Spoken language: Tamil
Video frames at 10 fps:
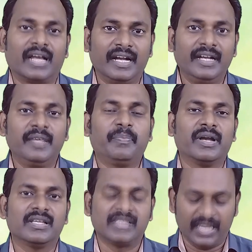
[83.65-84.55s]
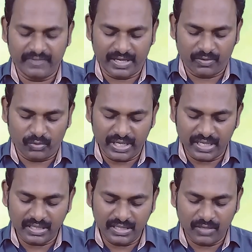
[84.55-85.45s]
கண்டிப்பாக நான் செய்வேன்
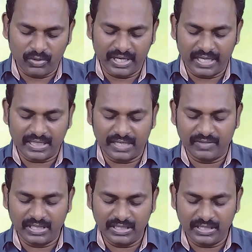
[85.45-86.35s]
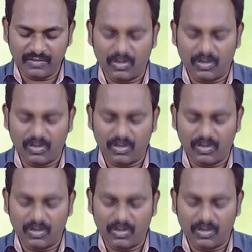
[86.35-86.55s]
உயர்ந்த ஒரு இடத்துல வந்து